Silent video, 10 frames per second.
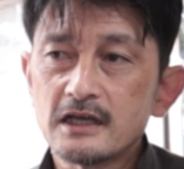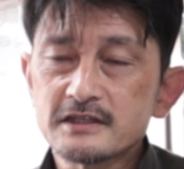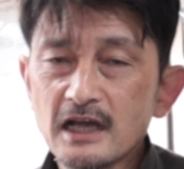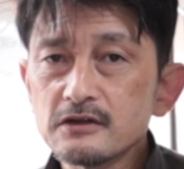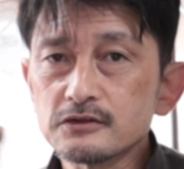
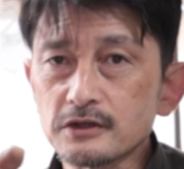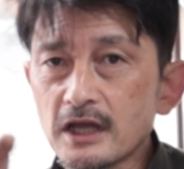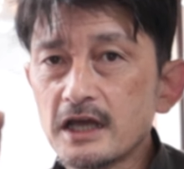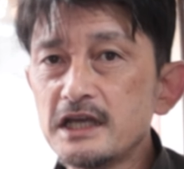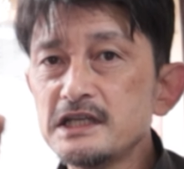左右の
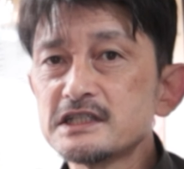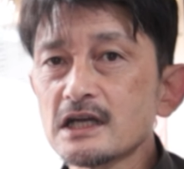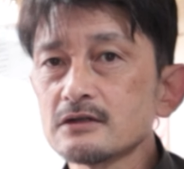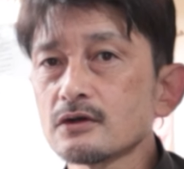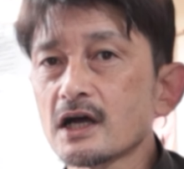ね、
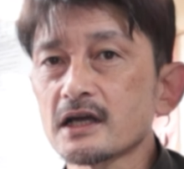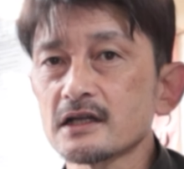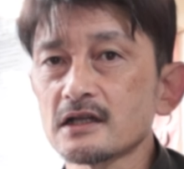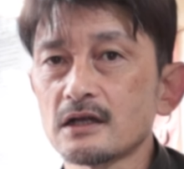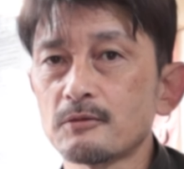イニシャルの書き
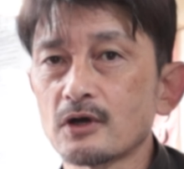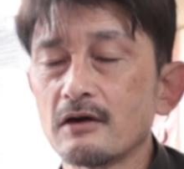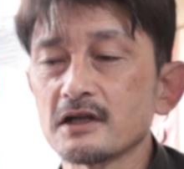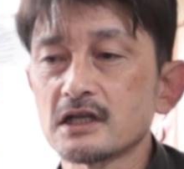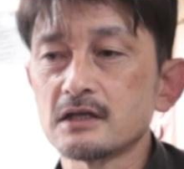方でも
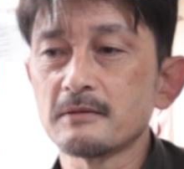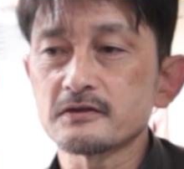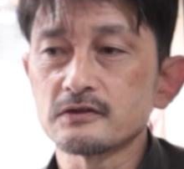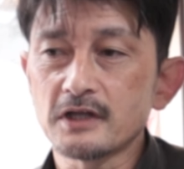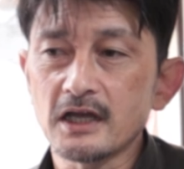変わってきま
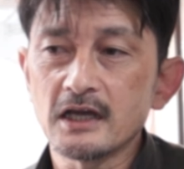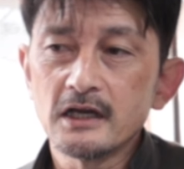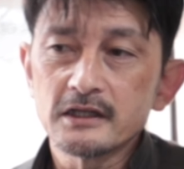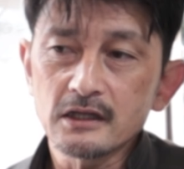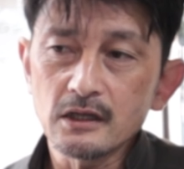すので、
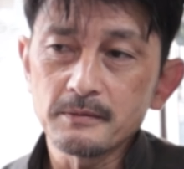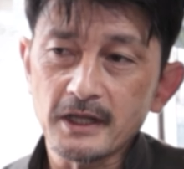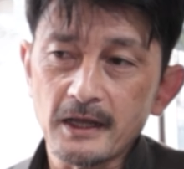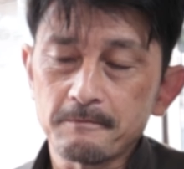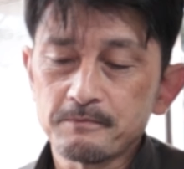例えば
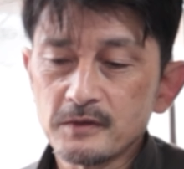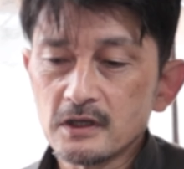ね、